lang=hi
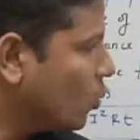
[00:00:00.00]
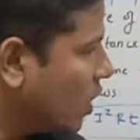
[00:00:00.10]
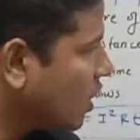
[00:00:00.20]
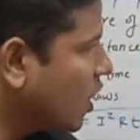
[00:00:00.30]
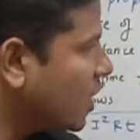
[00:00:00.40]

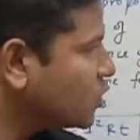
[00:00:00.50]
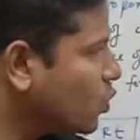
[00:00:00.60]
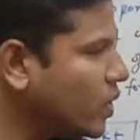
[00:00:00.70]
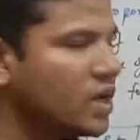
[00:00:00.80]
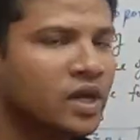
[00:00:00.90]
वर्क डन है इसको
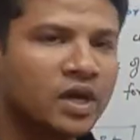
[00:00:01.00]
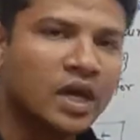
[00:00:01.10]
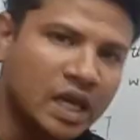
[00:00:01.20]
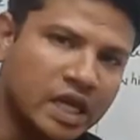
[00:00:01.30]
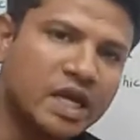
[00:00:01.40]
मैं
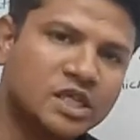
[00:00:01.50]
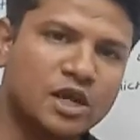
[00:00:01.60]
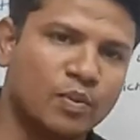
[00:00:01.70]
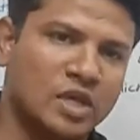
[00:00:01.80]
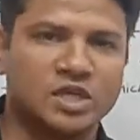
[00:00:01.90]
हीट से
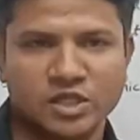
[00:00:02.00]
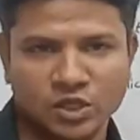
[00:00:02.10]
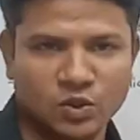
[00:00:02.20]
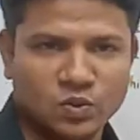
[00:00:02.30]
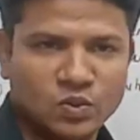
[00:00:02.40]
रिप्लेस कर
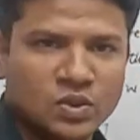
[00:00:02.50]
सकता हूँ